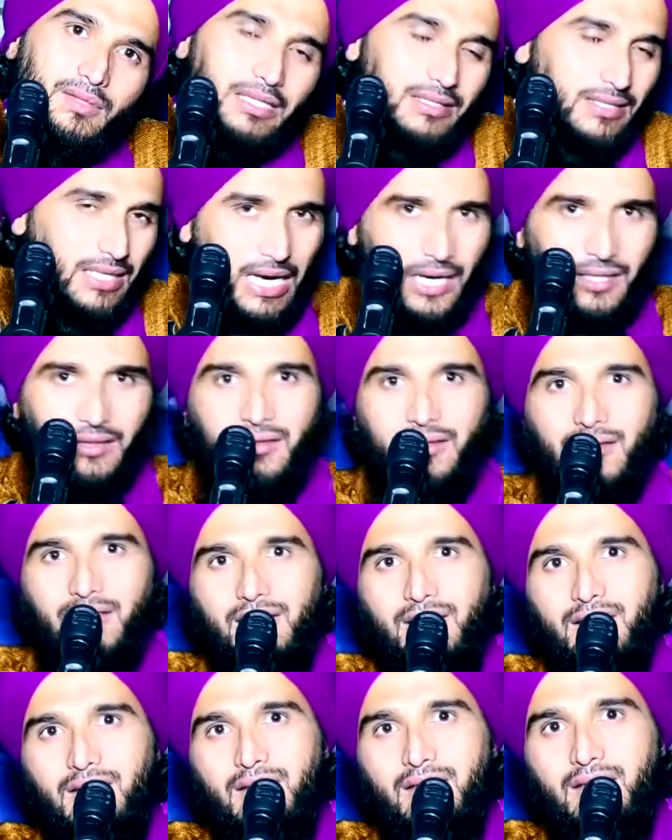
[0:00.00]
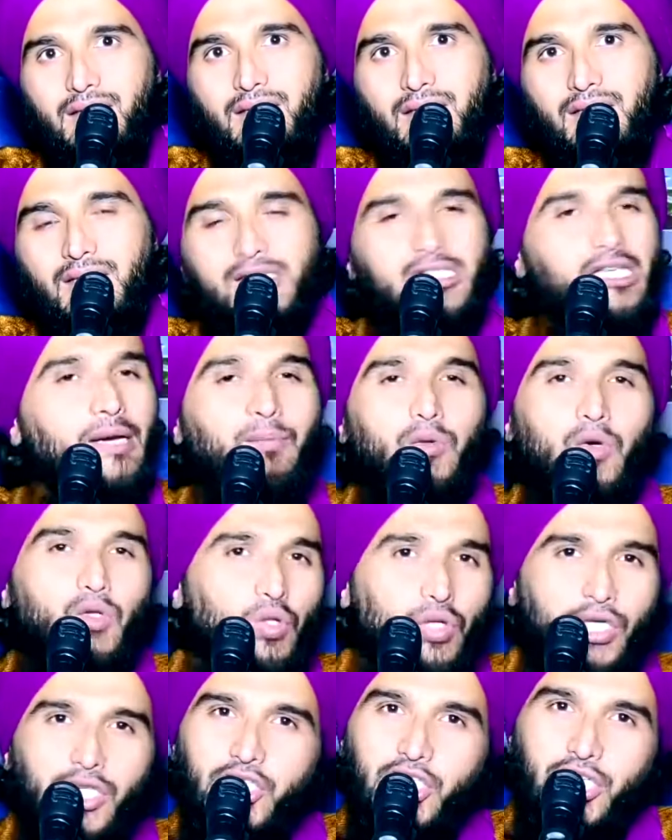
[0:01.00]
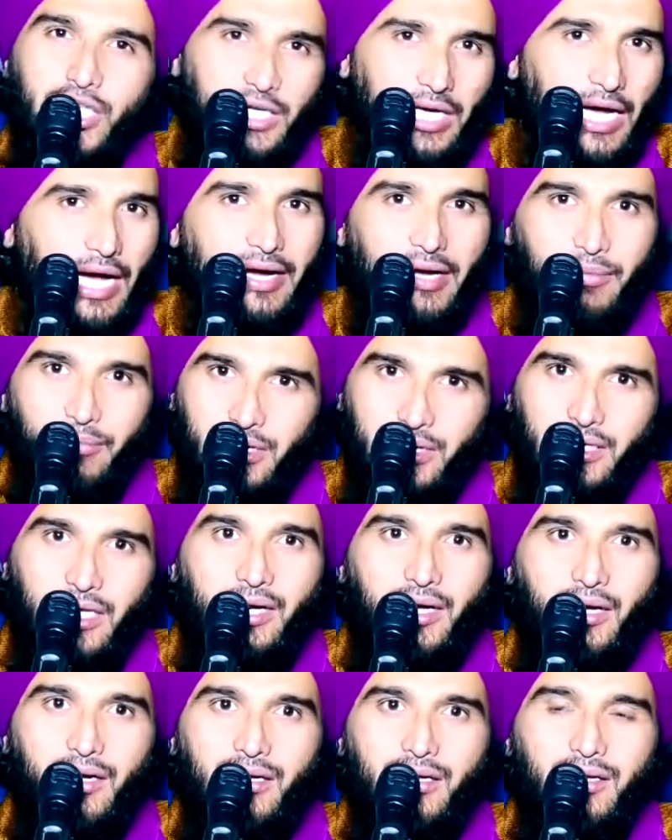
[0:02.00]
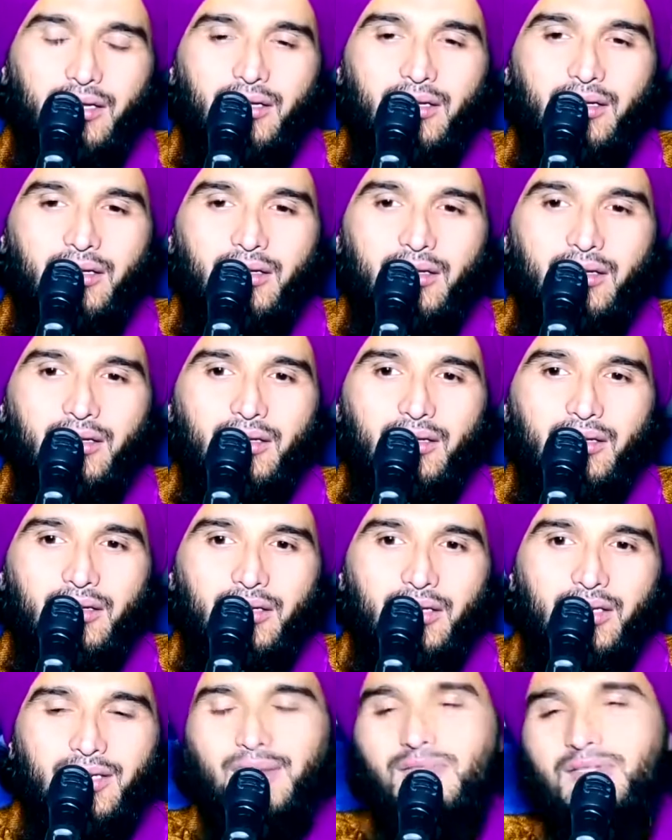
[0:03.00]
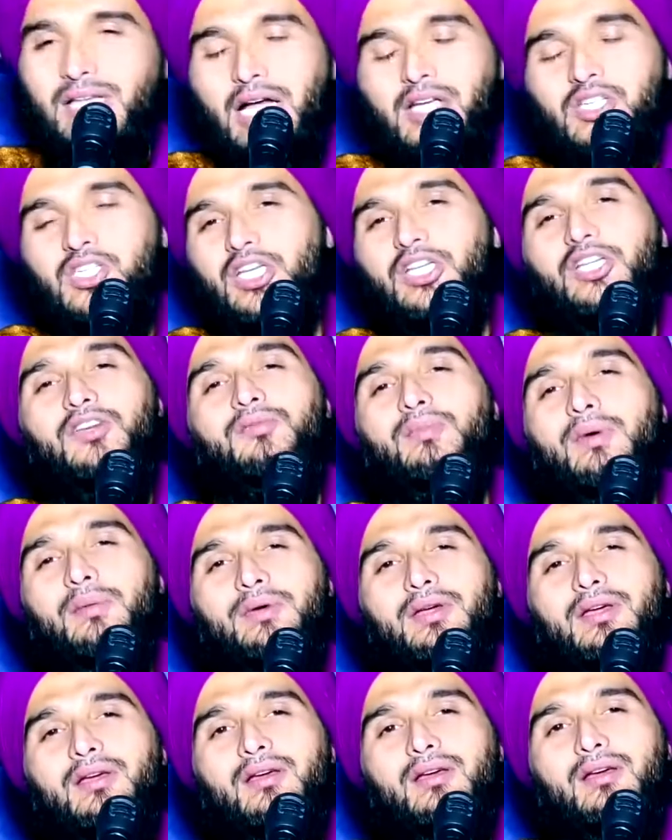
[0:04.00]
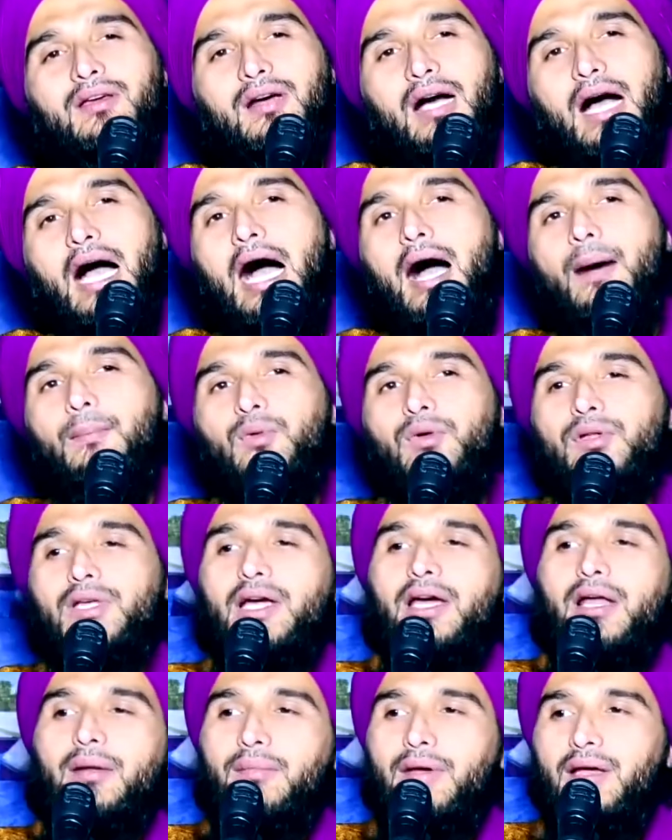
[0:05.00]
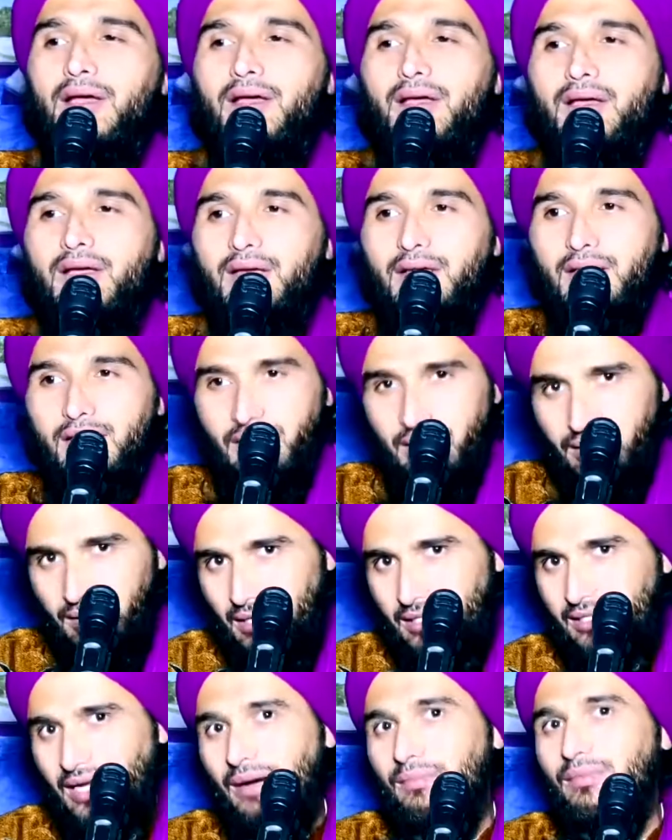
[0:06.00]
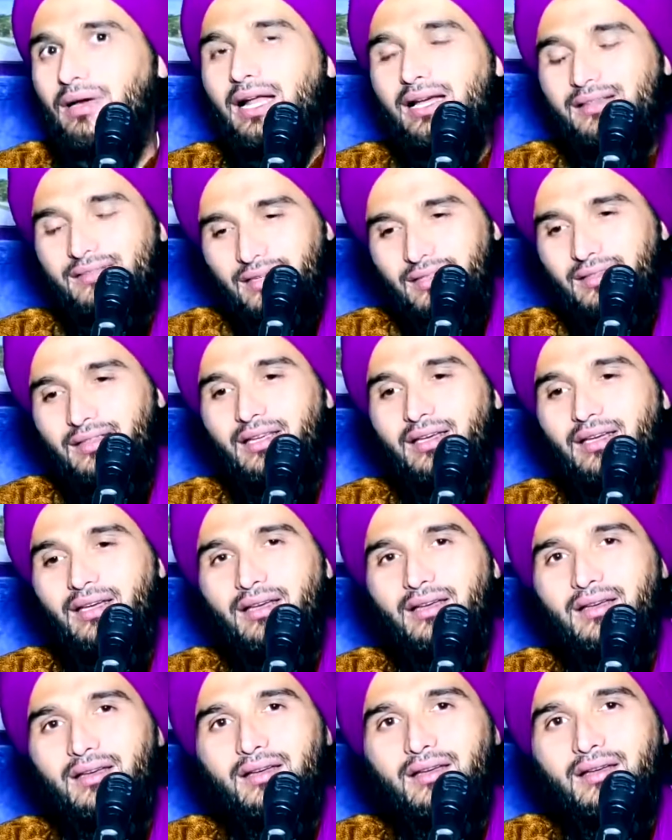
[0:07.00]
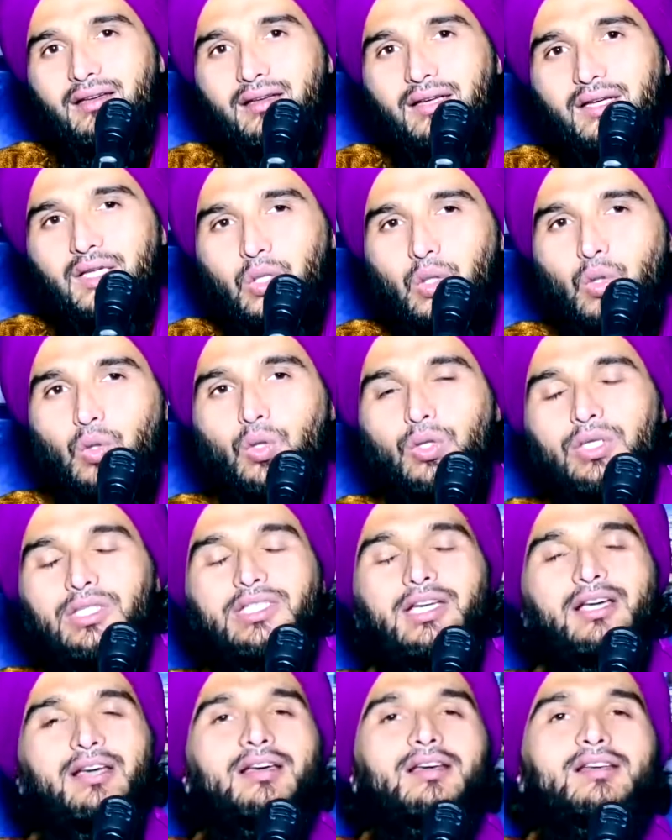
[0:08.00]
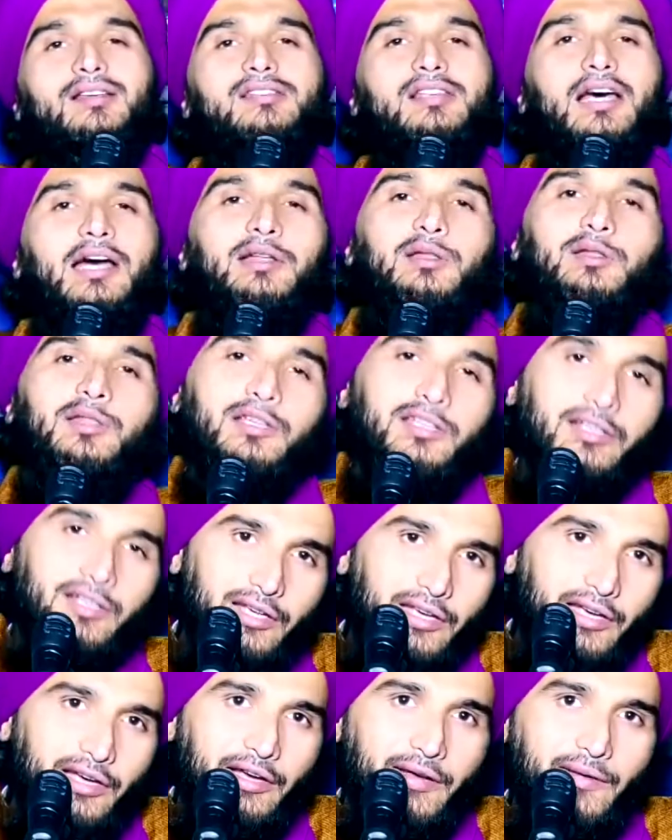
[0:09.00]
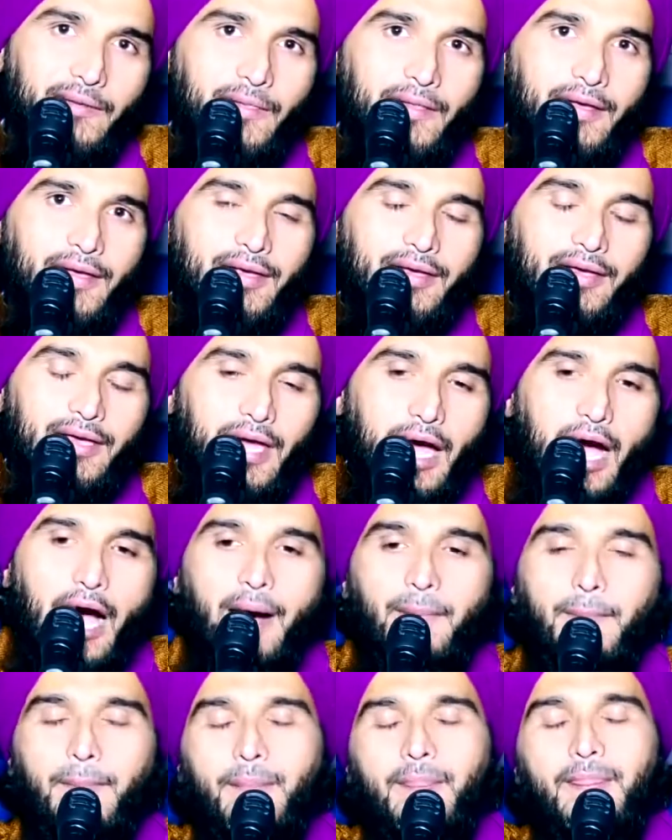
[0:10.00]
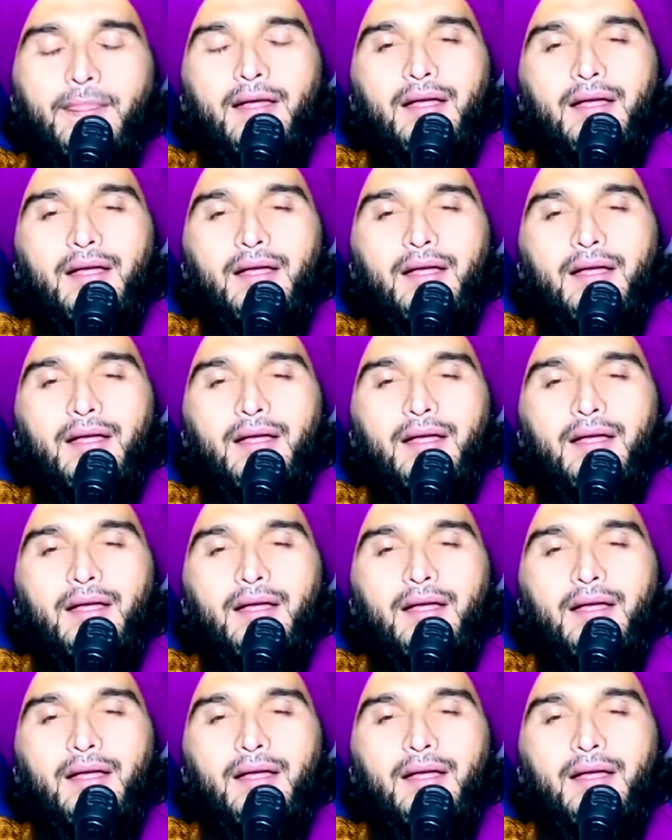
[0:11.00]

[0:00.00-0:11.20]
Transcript: हजरत सबको तो नहीं चिकन खाने मिलता ना रमज़ान शरीफ में भी आप उनके घर में इंतज़ाम करा सकते हैं तो ये सारे तरीक़े हैं कि आप